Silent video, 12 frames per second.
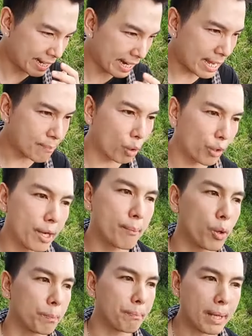ในบริ
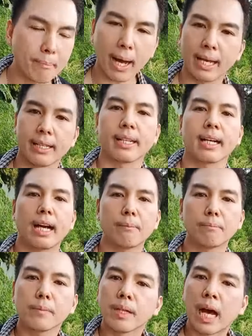บทใหม่ๆนะครับ
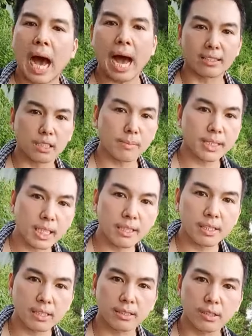อาจจะไม่ใช่
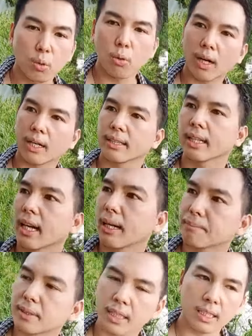หญิงชั่วนะครั
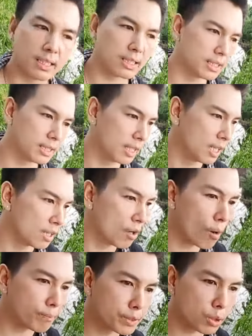บที่ค
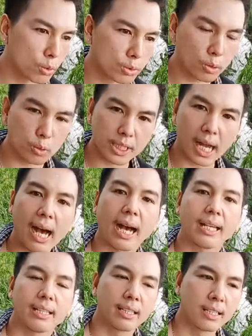บชู้สู่ชา
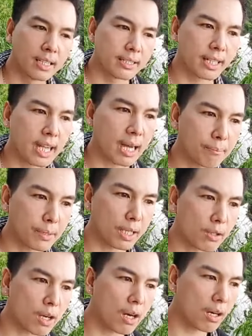ยนะครับ
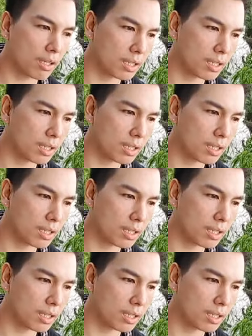แล้วก็